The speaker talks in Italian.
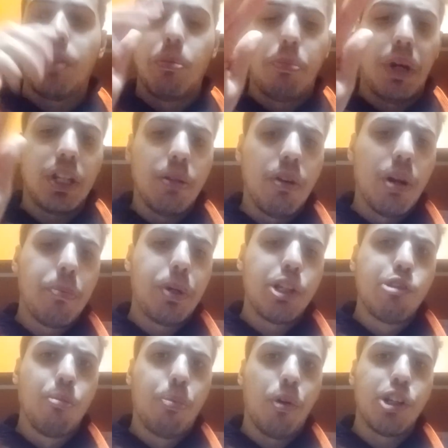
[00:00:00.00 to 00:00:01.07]
Partiamo dal
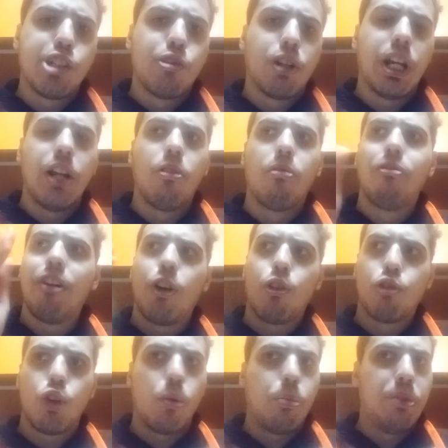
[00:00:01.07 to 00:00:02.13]
presupposto che non farò
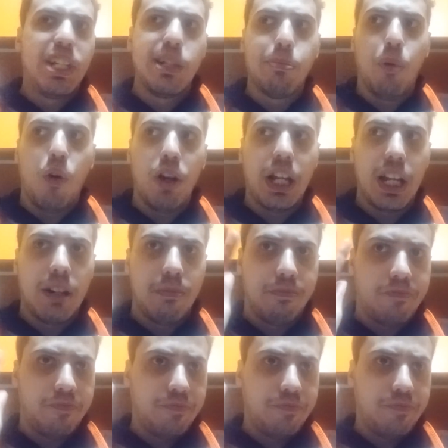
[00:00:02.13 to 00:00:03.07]
troppi spoiler